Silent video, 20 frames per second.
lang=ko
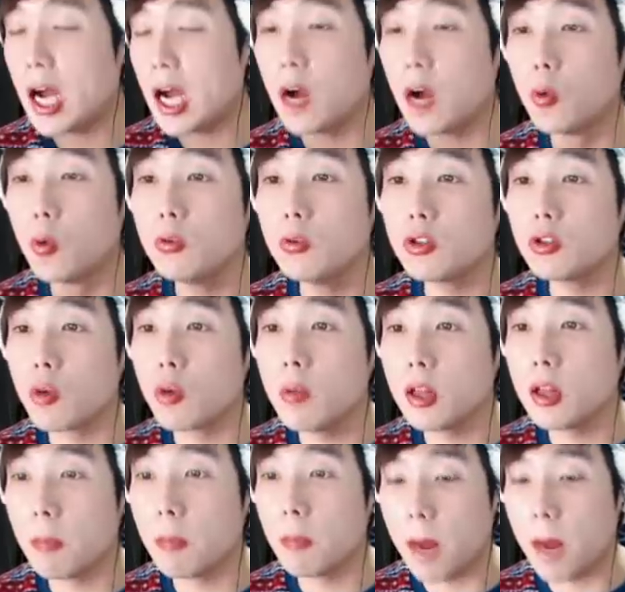오늘
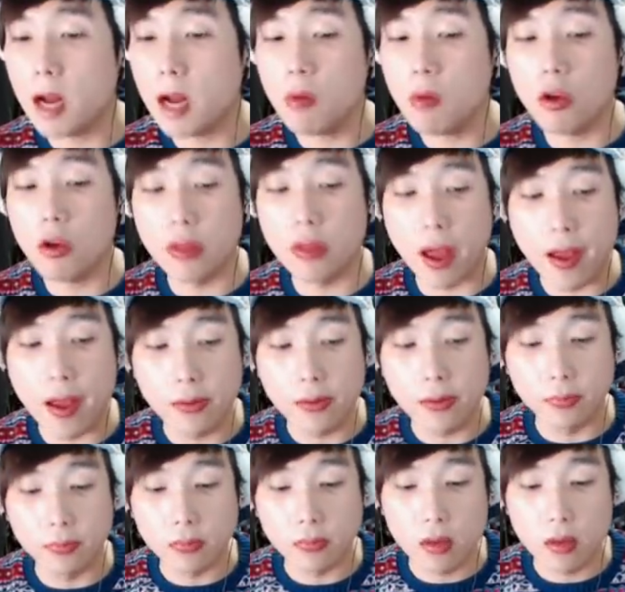정말 내 빨리 먹었네
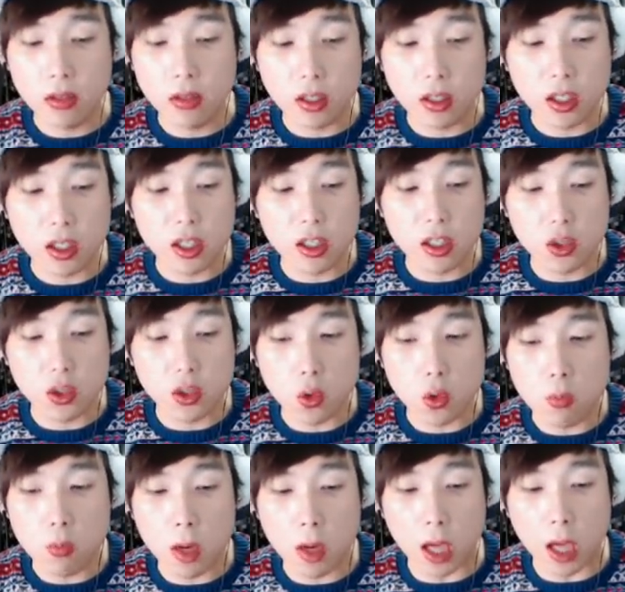이제 치킨
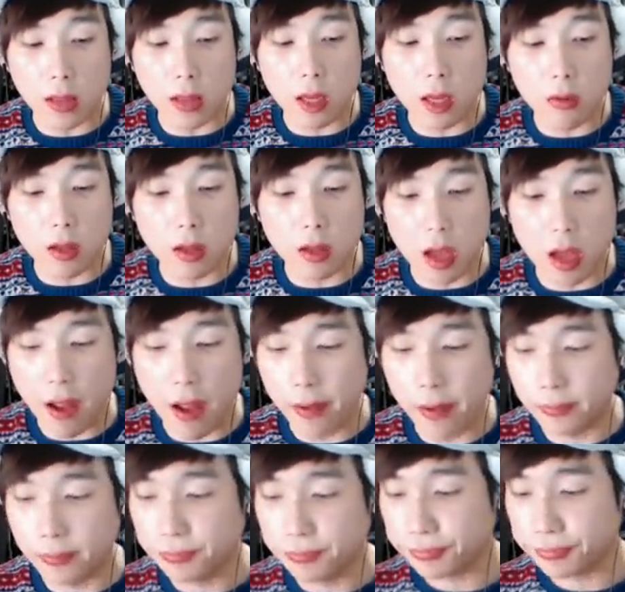조금밖에 안 남았네
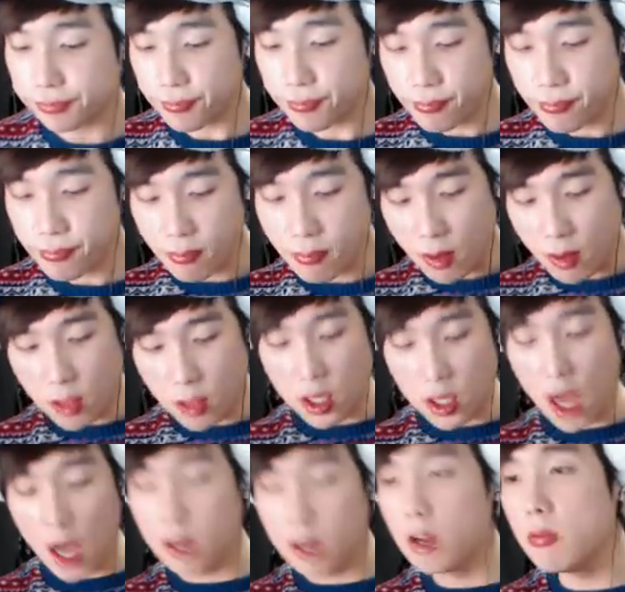
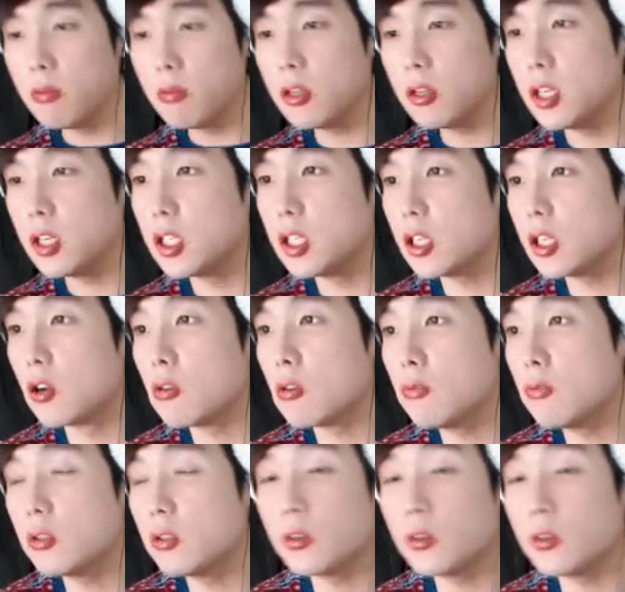자 그러면 이제
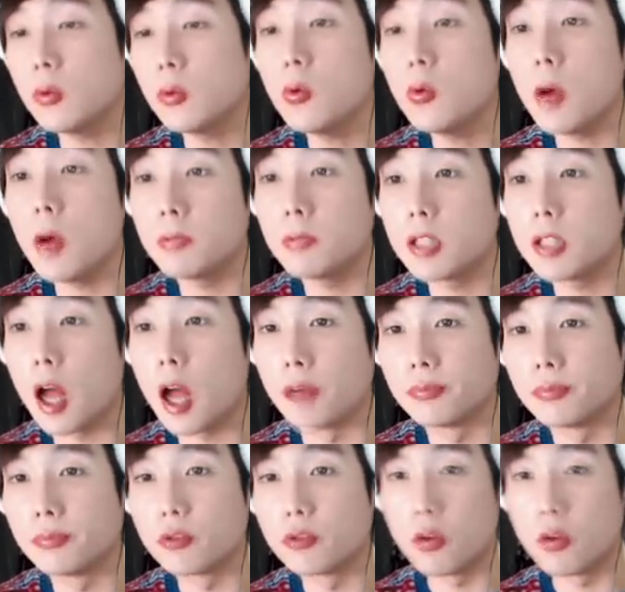여러분들 소통합시다 우리